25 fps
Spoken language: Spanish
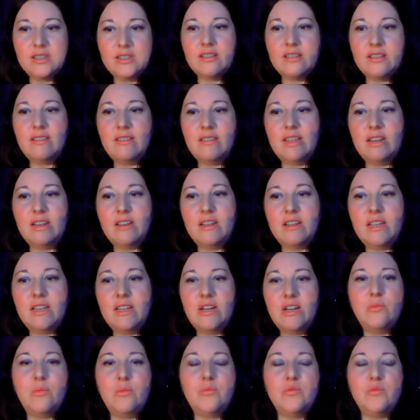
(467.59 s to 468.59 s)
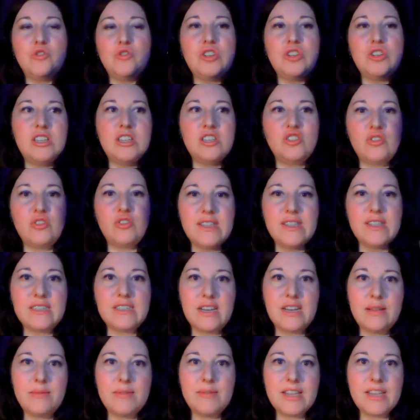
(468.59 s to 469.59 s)
Es decir, eh, como os he dicho
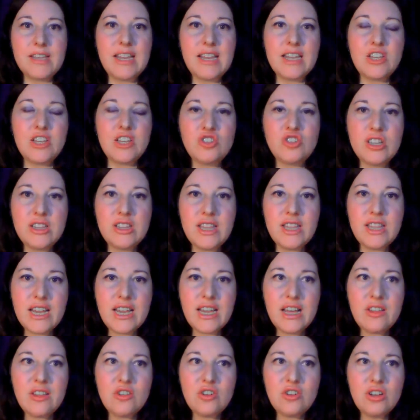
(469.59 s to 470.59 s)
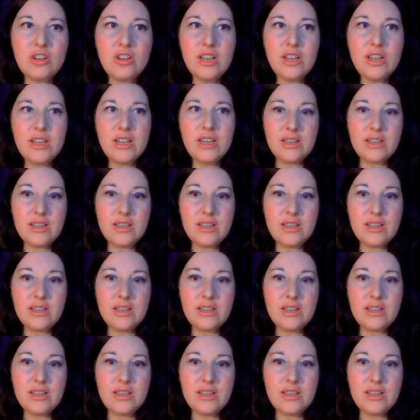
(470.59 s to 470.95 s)
antes, en la mezcla que os he indicado,